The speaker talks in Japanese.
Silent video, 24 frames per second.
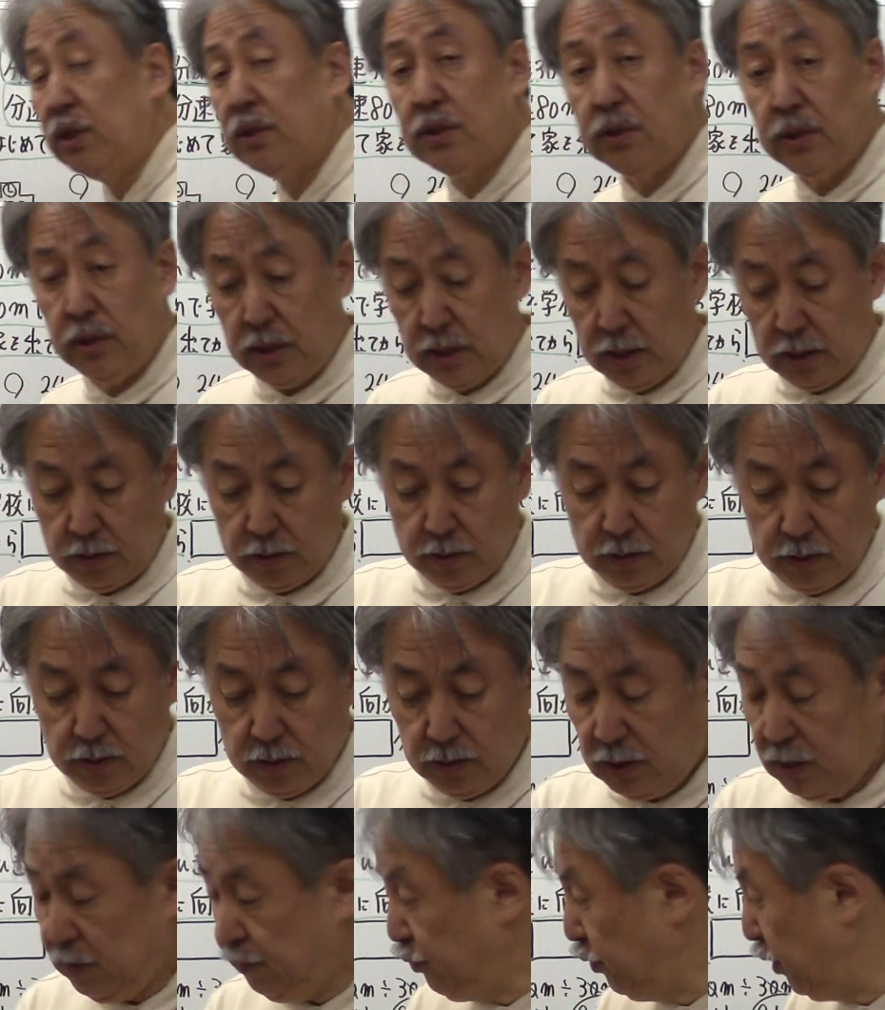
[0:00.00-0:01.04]
に着いた
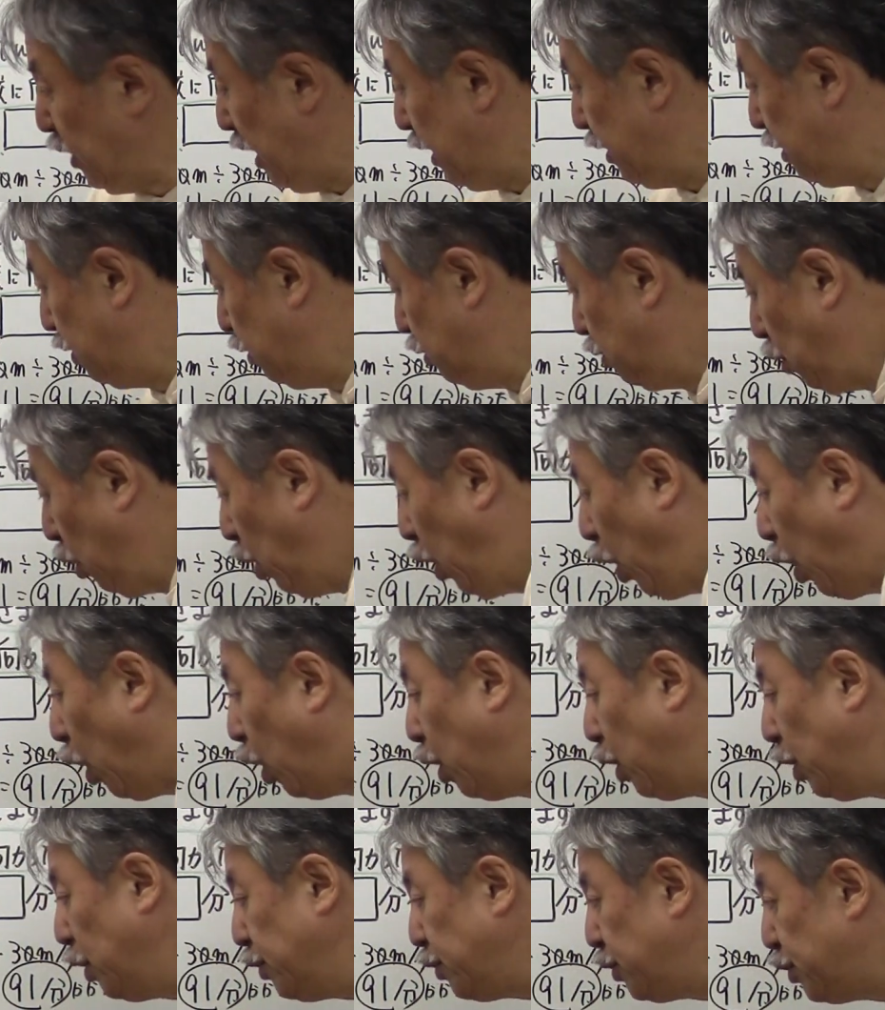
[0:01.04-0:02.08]
で、普段
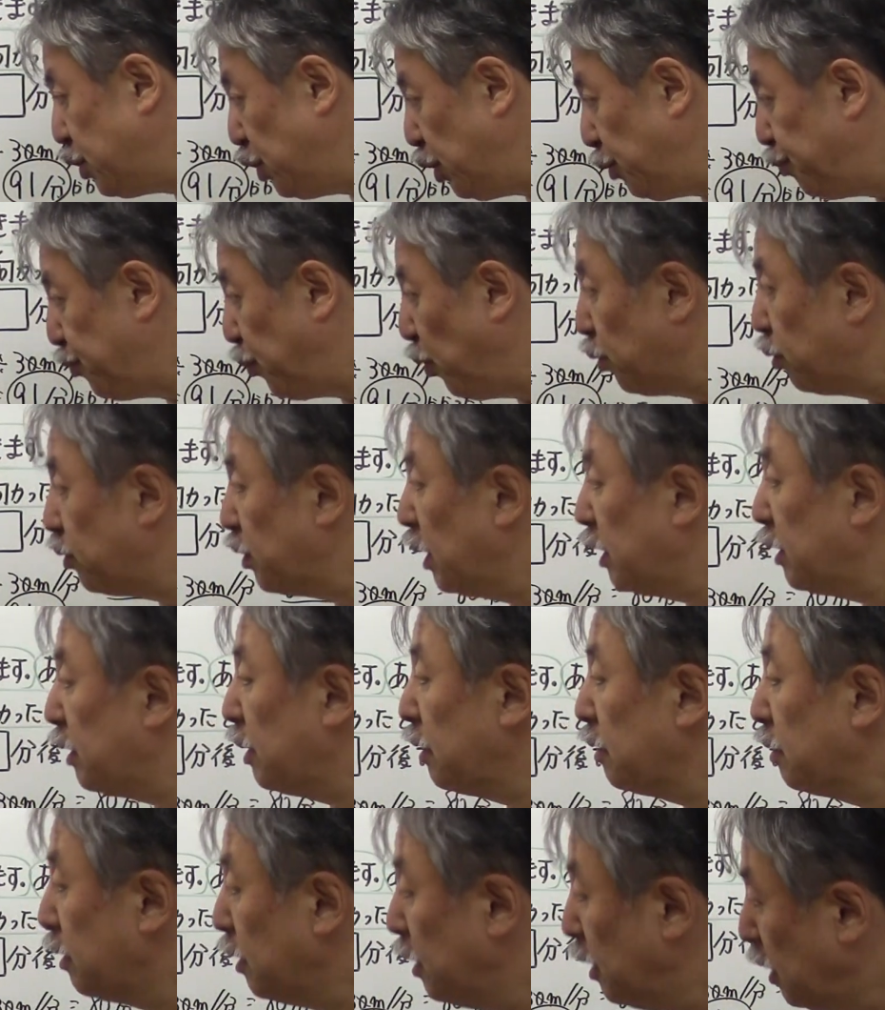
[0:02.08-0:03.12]
と11分遅れた。っ